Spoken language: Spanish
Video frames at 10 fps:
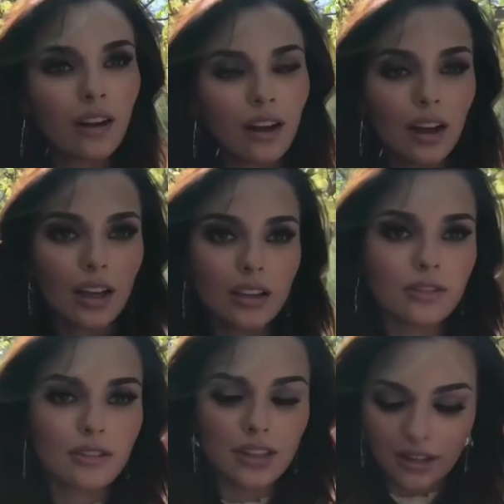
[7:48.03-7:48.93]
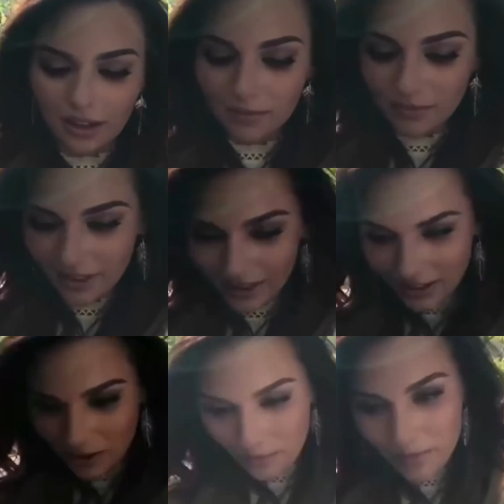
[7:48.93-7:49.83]
Sí, Irina, esa es la
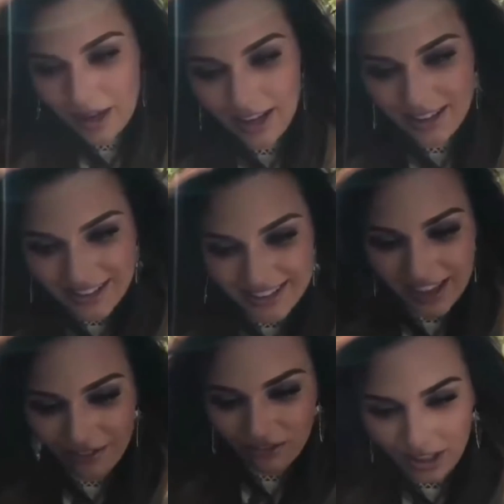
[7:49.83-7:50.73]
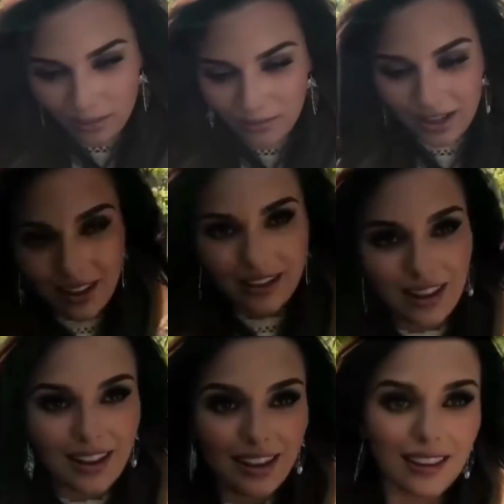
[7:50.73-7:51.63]
pregunta que me hago, esa es mi opinión.
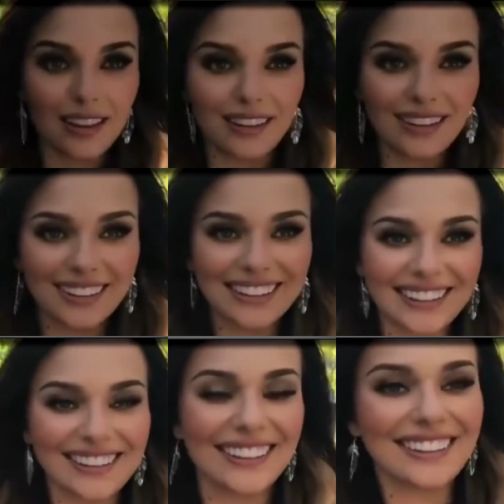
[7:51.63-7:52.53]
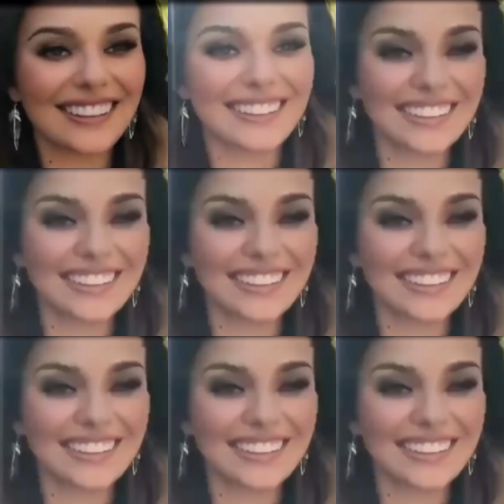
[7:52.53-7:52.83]
¿Por qué?